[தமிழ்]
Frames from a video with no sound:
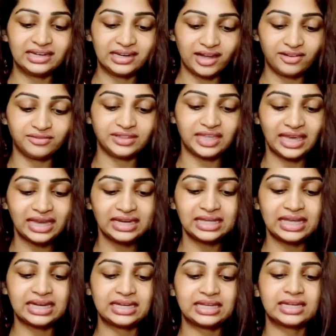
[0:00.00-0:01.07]
லவ் ஏன்னு
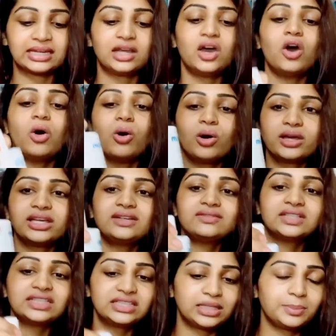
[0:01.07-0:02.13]
கேட்டிங்கன்னா ஆயில்
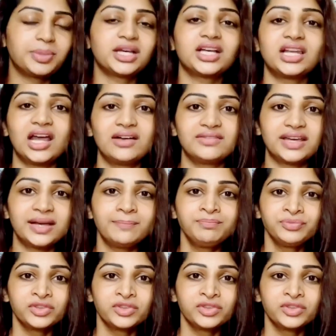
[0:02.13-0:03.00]
வந்து டிப்பிக்கலாகவே